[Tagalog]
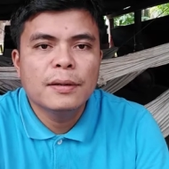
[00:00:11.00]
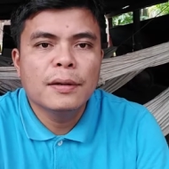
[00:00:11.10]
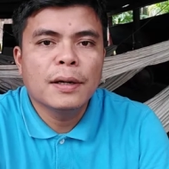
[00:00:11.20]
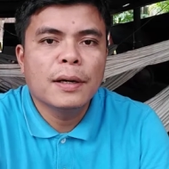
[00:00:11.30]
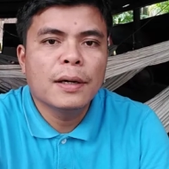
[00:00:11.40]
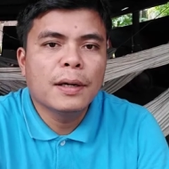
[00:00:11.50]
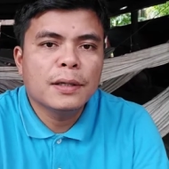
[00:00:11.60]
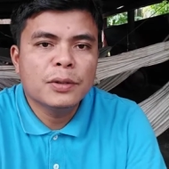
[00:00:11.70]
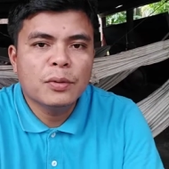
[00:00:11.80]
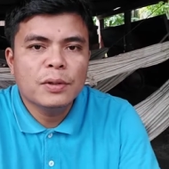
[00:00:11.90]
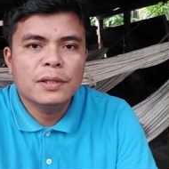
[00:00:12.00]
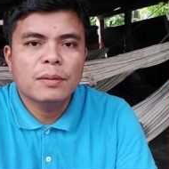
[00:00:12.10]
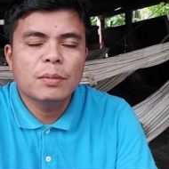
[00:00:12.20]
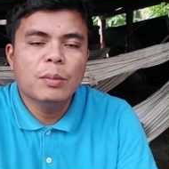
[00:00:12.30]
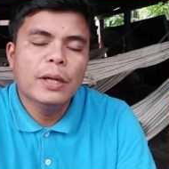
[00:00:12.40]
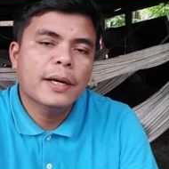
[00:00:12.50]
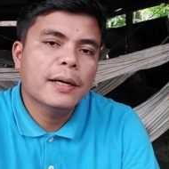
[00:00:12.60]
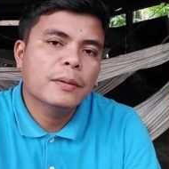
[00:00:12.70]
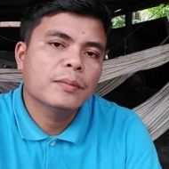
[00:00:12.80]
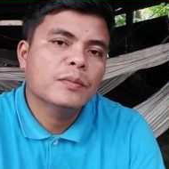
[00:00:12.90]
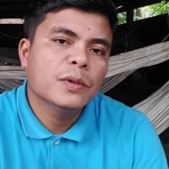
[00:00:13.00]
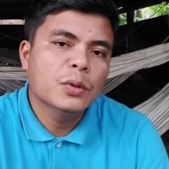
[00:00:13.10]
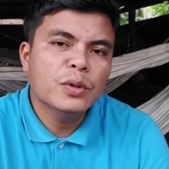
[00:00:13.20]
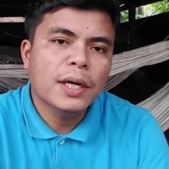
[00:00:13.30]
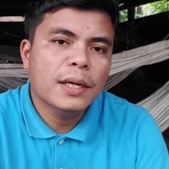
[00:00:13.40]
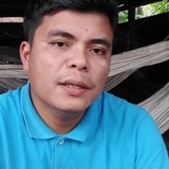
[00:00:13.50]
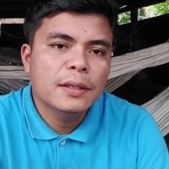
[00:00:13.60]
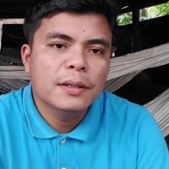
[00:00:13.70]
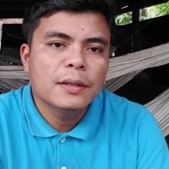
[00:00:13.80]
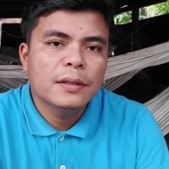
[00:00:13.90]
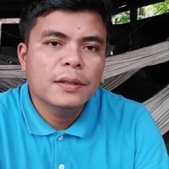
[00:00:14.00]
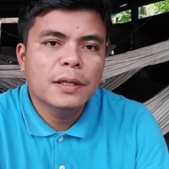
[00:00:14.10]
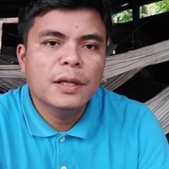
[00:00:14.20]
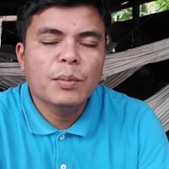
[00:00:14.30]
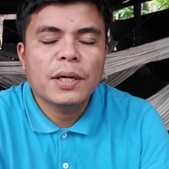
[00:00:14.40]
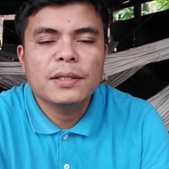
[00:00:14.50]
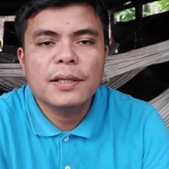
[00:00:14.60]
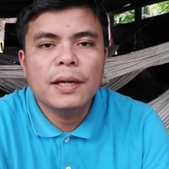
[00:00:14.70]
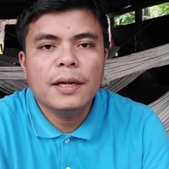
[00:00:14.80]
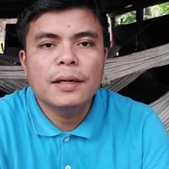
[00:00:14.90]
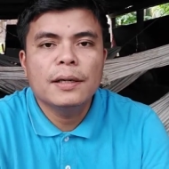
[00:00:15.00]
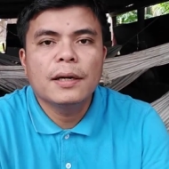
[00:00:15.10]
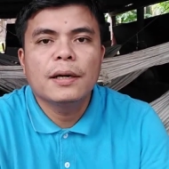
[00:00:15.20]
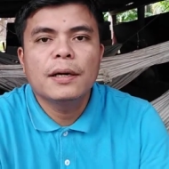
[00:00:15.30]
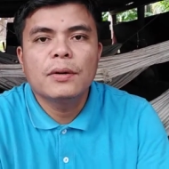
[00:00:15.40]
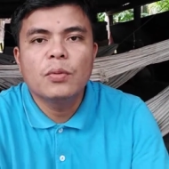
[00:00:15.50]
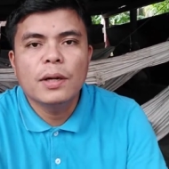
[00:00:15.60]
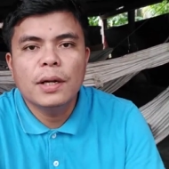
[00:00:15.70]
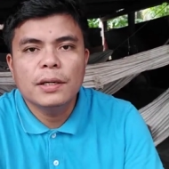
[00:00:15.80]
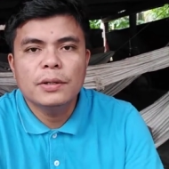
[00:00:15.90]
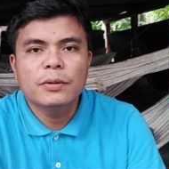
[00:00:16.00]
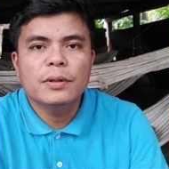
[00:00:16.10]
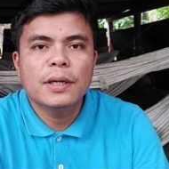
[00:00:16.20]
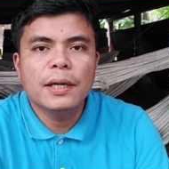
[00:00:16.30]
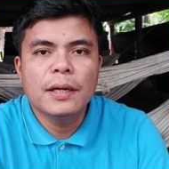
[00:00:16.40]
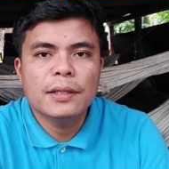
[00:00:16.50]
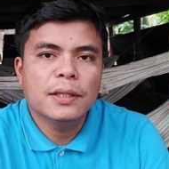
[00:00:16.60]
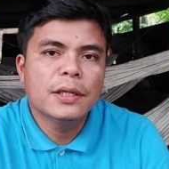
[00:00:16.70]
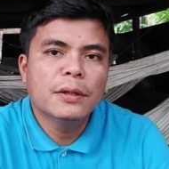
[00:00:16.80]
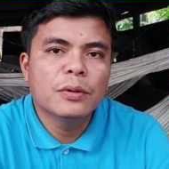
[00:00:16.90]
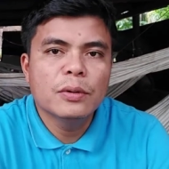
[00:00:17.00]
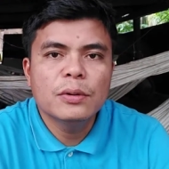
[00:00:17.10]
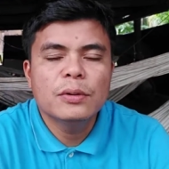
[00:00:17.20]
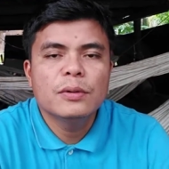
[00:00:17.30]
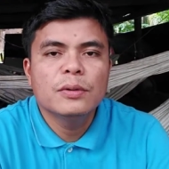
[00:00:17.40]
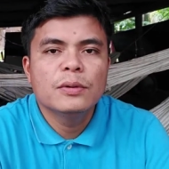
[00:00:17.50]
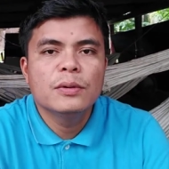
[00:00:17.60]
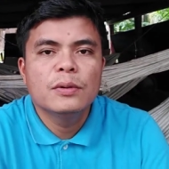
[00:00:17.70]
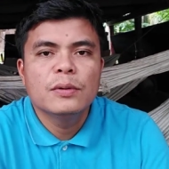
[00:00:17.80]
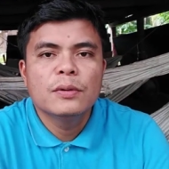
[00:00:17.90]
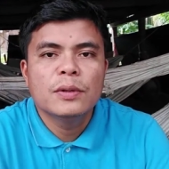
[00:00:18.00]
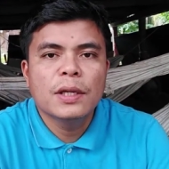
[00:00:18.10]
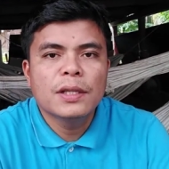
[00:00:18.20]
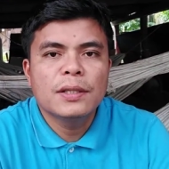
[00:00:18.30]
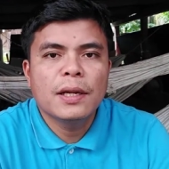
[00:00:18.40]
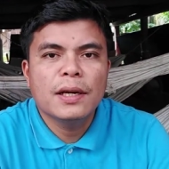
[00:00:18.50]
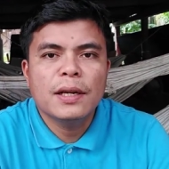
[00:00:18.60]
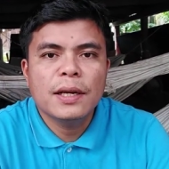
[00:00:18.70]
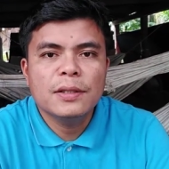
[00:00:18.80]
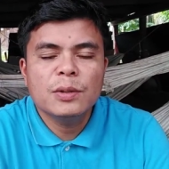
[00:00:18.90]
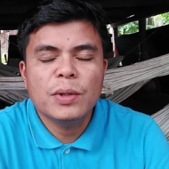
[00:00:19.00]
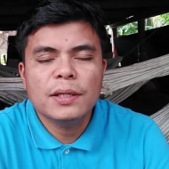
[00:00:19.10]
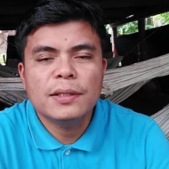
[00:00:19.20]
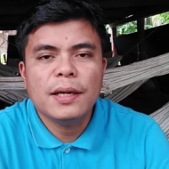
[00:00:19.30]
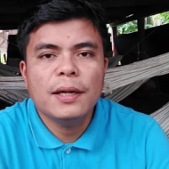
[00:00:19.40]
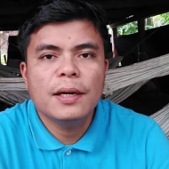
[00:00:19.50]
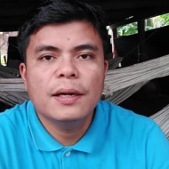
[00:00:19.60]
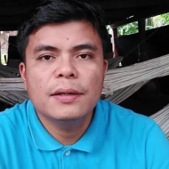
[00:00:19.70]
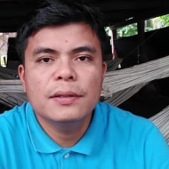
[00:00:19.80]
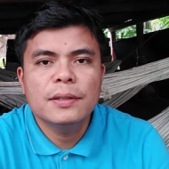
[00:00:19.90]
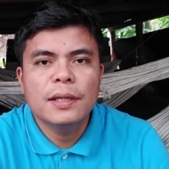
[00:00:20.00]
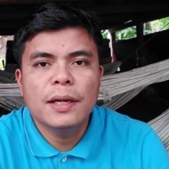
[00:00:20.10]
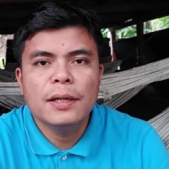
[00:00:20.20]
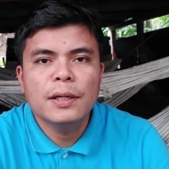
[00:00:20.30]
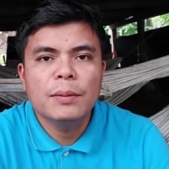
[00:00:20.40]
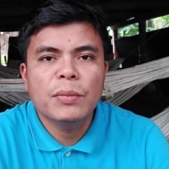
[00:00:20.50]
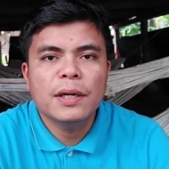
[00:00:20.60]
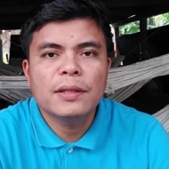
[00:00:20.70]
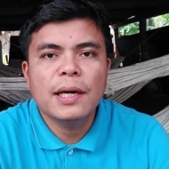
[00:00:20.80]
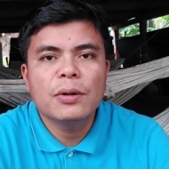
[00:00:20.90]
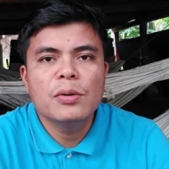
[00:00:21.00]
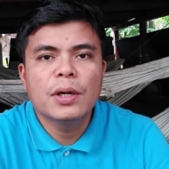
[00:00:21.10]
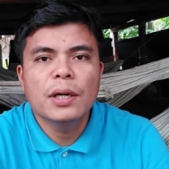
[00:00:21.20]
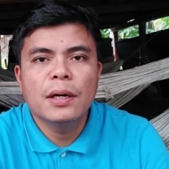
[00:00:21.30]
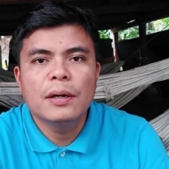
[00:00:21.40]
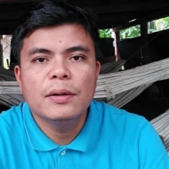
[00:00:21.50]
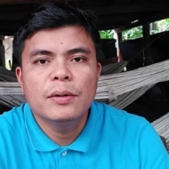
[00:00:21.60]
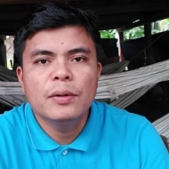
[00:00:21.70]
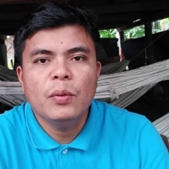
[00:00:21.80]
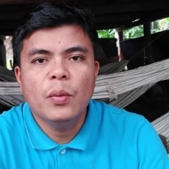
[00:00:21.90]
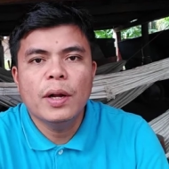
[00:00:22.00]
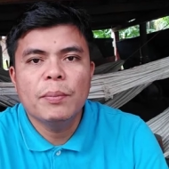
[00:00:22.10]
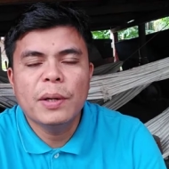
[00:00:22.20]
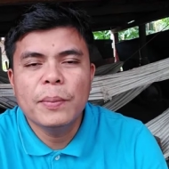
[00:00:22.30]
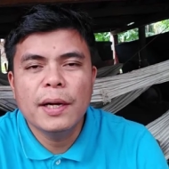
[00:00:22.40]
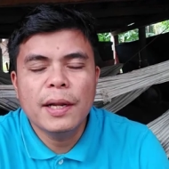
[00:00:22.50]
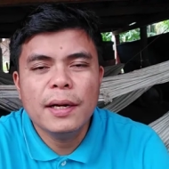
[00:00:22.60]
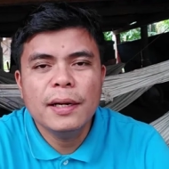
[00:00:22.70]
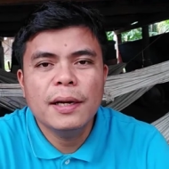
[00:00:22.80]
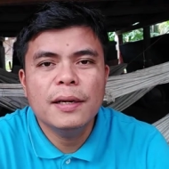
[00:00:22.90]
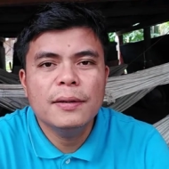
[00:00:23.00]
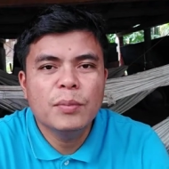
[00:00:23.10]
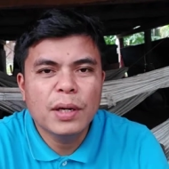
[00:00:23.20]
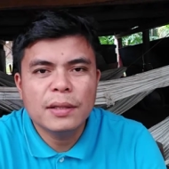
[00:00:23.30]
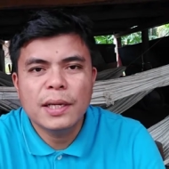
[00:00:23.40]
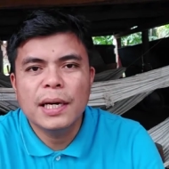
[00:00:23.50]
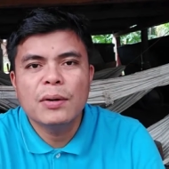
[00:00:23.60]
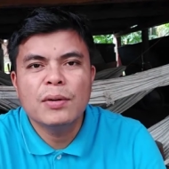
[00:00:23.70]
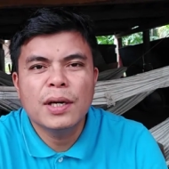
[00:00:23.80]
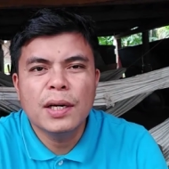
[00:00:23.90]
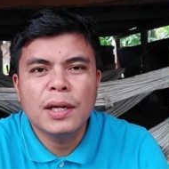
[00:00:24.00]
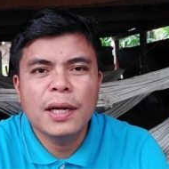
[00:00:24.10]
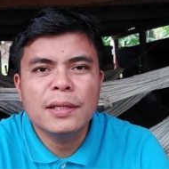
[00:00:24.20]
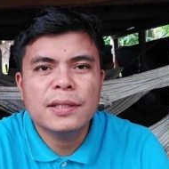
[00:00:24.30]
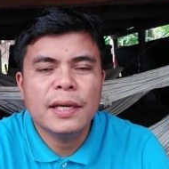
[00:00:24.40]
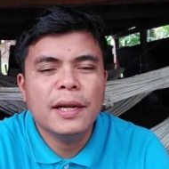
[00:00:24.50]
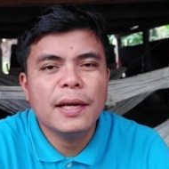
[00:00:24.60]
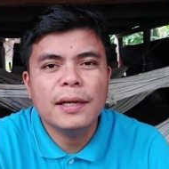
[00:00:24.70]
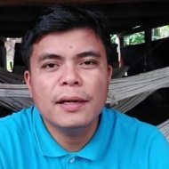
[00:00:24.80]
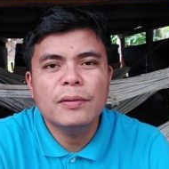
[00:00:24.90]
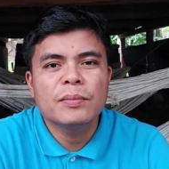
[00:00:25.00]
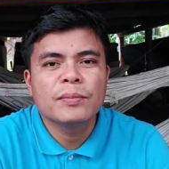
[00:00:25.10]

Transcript: nga gisulti sa Biblia una kini makasala nga wala gyud kaila sa Ginoo kini silang klase klases makasala sila ning mga tao nga walay pagpangalagad mga tao nga naas kahilayan